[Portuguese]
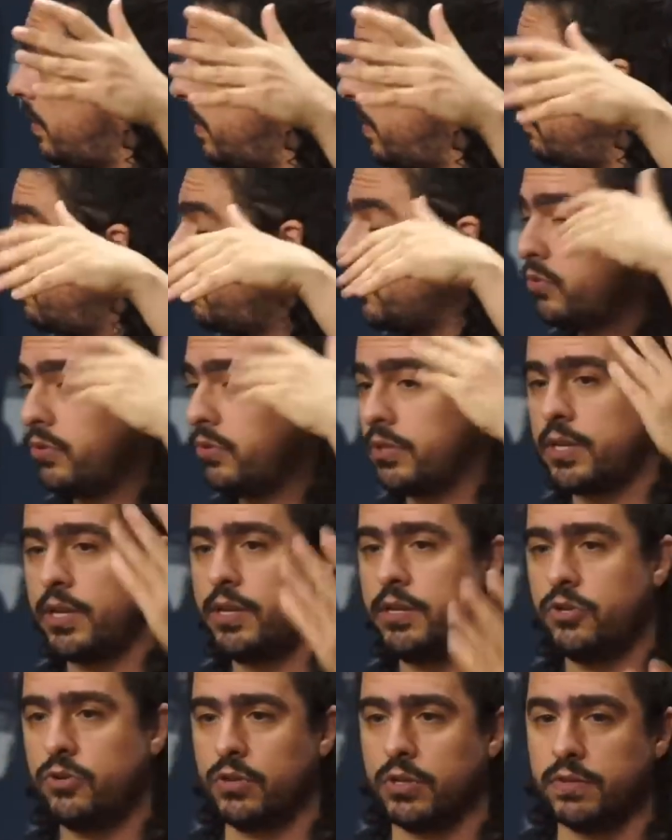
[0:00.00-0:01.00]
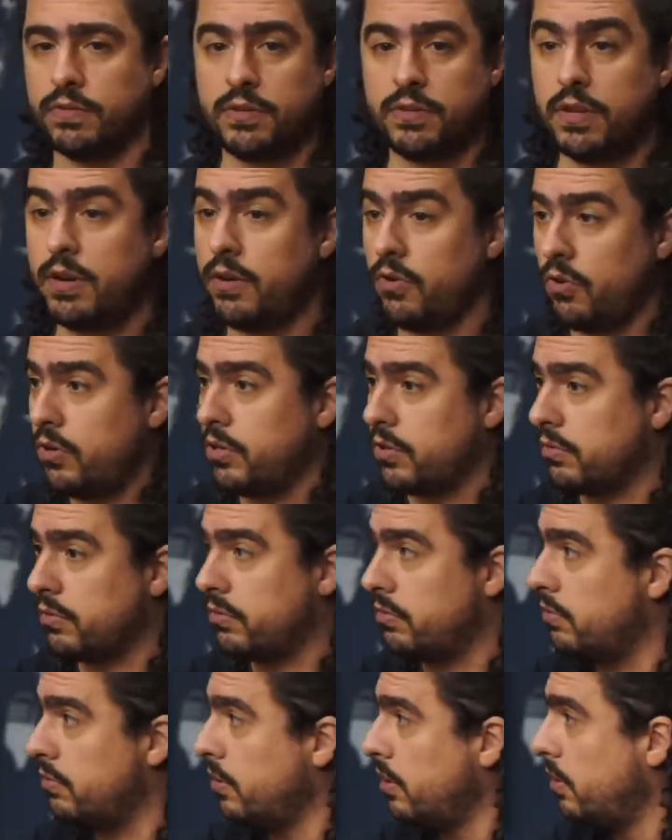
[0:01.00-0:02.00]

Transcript: eram pessoas religiosas. Mas é lógico.